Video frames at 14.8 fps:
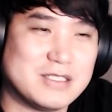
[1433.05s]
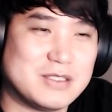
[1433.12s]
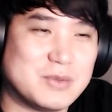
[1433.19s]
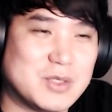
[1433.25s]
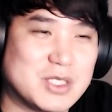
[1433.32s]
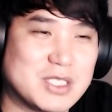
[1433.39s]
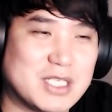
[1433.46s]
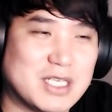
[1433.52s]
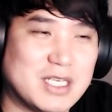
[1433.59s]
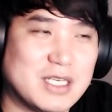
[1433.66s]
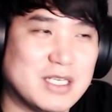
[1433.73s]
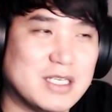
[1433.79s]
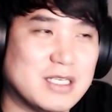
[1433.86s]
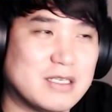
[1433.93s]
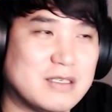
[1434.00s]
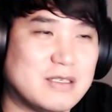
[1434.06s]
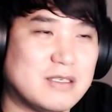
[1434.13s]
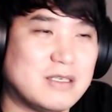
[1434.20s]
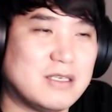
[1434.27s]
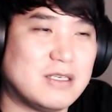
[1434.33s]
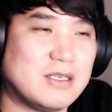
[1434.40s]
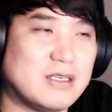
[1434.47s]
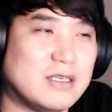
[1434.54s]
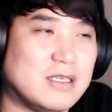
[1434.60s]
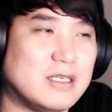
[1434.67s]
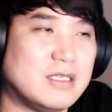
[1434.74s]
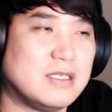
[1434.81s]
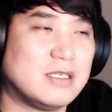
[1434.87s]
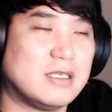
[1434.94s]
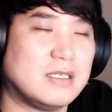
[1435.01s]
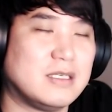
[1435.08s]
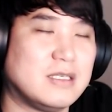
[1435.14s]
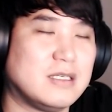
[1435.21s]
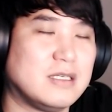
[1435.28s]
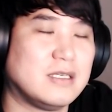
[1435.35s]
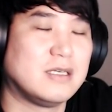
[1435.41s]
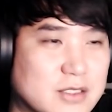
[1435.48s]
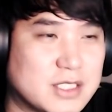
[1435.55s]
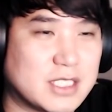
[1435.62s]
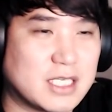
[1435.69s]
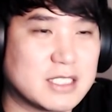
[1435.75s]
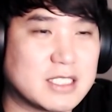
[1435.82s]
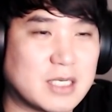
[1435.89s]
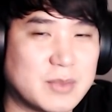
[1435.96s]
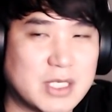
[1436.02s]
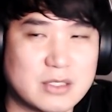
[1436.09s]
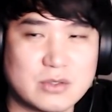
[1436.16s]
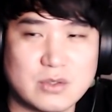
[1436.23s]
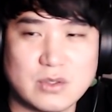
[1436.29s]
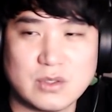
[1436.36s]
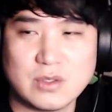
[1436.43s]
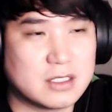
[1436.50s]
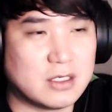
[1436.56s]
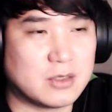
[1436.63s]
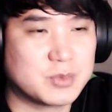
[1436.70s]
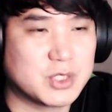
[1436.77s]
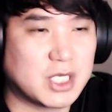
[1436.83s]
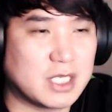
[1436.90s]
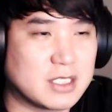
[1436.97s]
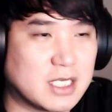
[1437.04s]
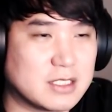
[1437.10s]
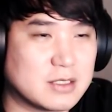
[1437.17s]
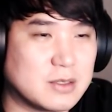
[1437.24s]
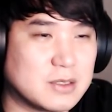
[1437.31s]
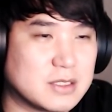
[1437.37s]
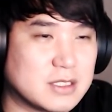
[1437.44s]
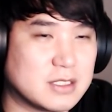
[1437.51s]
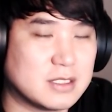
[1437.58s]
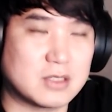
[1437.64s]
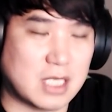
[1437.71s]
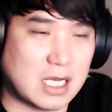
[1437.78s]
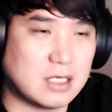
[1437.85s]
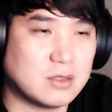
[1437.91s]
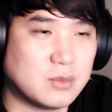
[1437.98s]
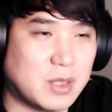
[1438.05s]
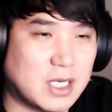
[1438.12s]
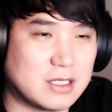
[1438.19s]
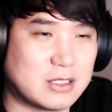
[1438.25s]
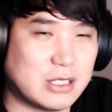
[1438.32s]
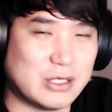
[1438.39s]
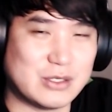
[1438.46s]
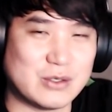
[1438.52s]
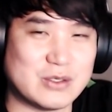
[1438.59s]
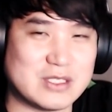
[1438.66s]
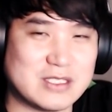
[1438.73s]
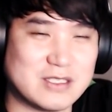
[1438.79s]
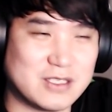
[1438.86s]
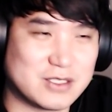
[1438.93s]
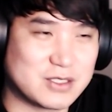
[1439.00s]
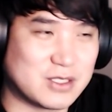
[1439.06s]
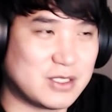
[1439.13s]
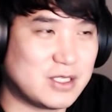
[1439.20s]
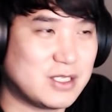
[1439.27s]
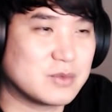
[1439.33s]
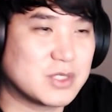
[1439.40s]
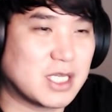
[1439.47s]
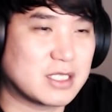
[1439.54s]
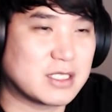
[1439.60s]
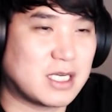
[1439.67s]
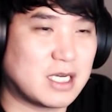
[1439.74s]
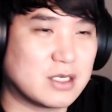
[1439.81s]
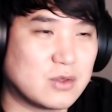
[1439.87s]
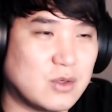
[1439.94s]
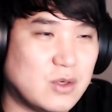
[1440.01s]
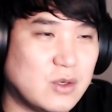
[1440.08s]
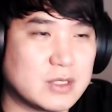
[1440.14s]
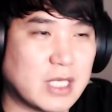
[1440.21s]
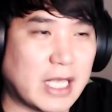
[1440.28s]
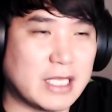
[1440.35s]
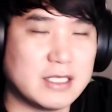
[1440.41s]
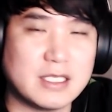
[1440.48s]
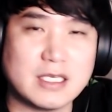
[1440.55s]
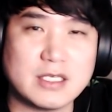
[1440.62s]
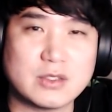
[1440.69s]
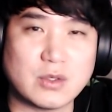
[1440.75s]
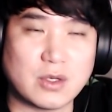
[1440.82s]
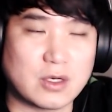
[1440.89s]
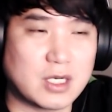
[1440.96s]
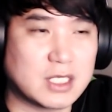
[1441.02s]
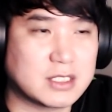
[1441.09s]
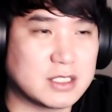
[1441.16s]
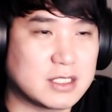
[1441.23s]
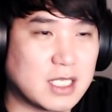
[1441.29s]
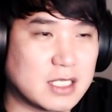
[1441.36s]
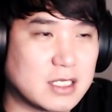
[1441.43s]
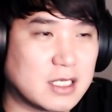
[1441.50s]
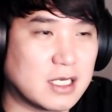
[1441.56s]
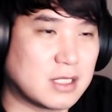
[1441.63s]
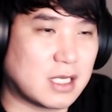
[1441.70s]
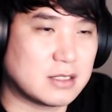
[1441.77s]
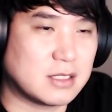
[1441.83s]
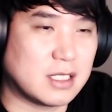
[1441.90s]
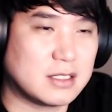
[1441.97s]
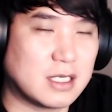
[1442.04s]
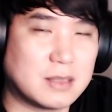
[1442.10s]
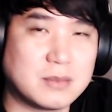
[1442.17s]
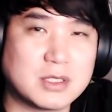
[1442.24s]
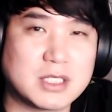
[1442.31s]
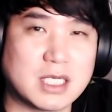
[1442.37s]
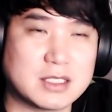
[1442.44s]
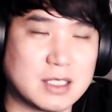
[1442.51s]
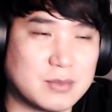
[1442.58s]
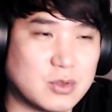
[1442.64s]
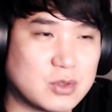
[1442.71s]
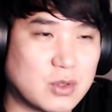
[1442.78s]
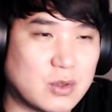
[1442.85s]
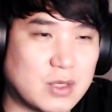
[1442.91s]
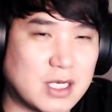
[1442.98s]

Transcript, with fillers: 이번에 어 치가 잡았고, 업그레이드 하는 거는 다음 파트로 이어서 업그레이드 하고, 엔딩이 또 여러 가지 있다니까 다른 엔딩 한번 찾아보도록